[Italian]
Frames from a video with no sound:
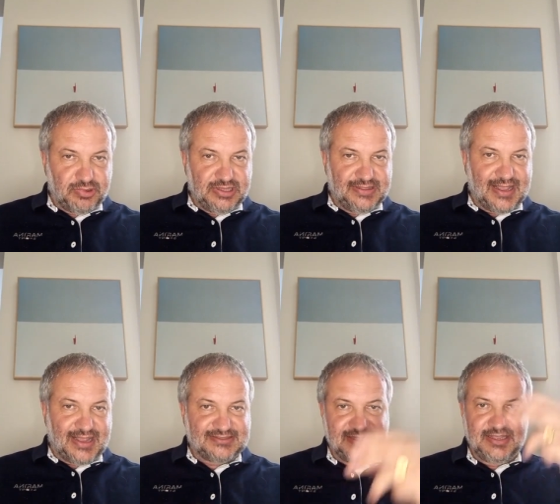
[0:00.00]
di
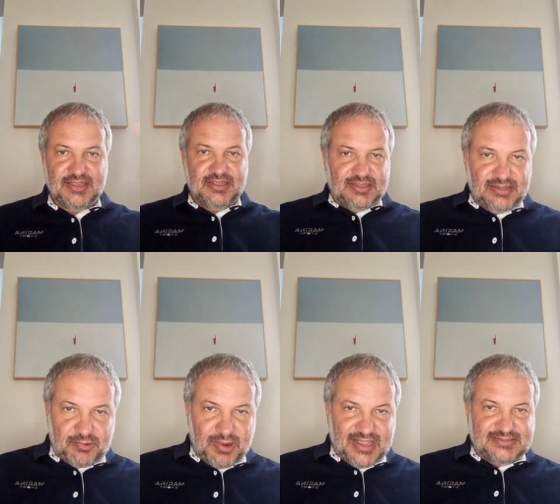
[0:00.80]
tasse,
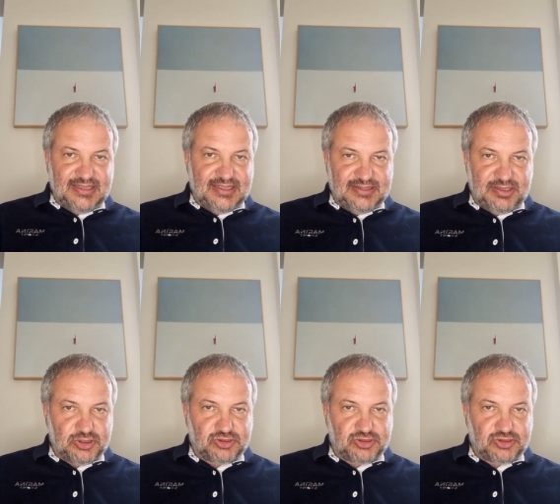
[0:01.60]
di, queste, di questo